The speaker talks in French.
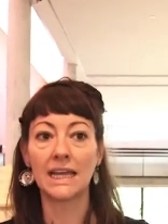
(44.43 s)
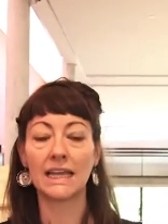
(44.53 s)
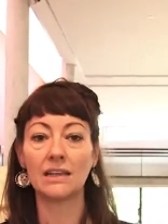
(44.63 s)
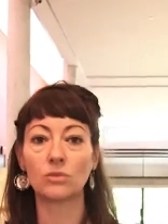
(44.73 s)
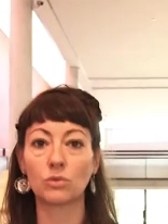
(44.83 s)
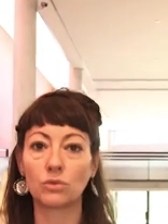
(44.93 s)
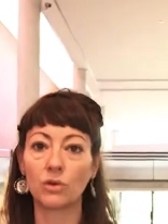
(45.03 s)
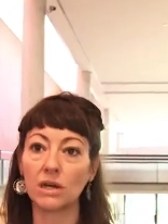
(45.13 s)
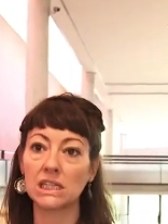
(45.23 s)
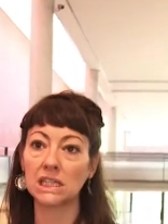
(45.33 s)
et sont
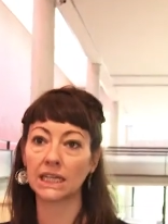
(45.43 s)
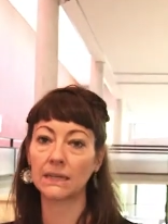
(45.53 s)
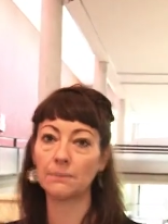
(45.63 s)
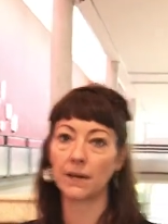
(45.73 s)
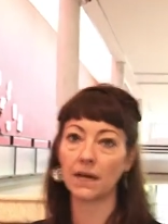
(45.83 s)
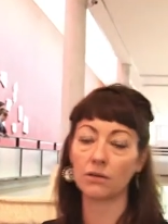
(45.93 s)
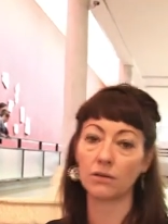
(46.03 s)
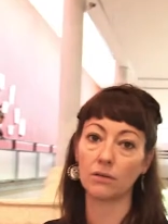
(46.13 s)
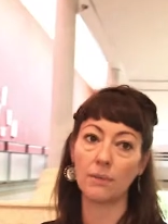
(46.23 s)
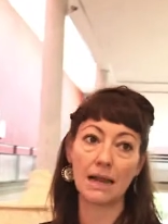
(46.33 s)
souvent attirés par
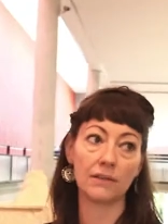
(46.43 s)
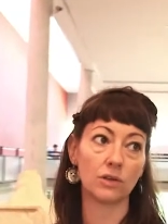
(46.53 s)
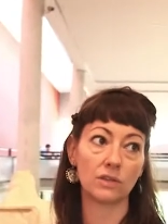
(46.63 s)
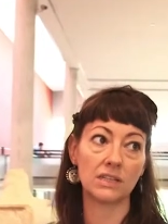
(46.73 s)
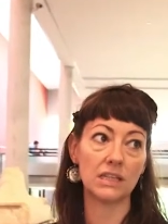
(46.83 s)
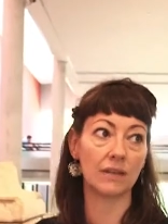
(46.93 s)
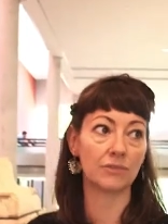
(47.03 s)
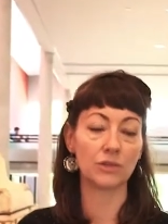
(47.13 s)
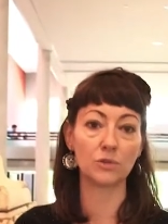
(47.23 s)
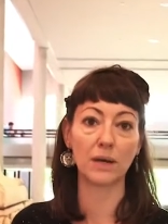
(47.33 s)
bah, la sortie, la
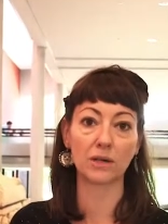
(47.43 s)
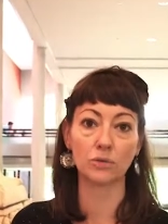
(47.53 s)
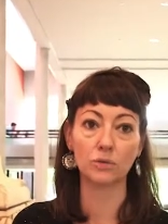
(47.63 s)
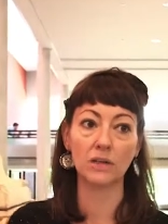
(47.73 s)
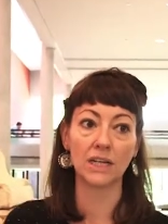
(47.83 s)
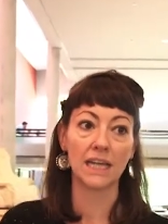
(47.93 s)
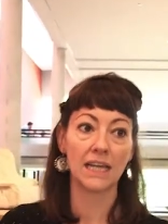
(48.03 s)
fin du parcours.